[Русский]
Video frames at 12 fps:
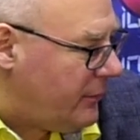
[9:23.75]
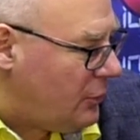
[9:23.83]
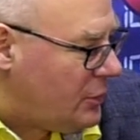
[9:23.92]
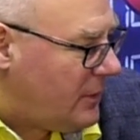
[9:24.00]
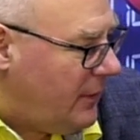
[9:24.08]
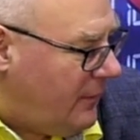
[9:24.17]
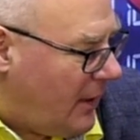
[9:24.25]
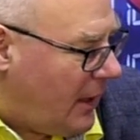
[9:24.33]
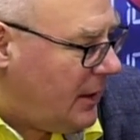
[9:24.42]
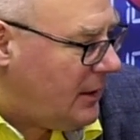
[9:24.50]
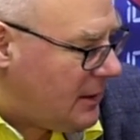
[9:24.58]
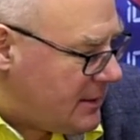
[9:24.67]
то есть
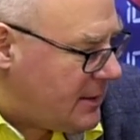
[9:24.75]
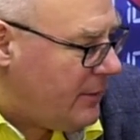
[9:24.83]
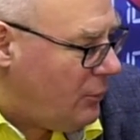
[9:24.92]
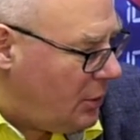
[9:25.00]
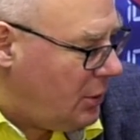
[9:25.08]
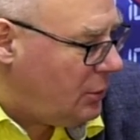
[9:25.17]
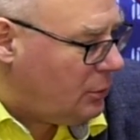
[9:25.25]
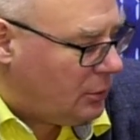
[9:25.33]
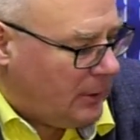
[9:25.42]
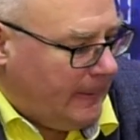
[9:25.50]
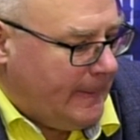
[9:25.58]
какие-то разговоры идут.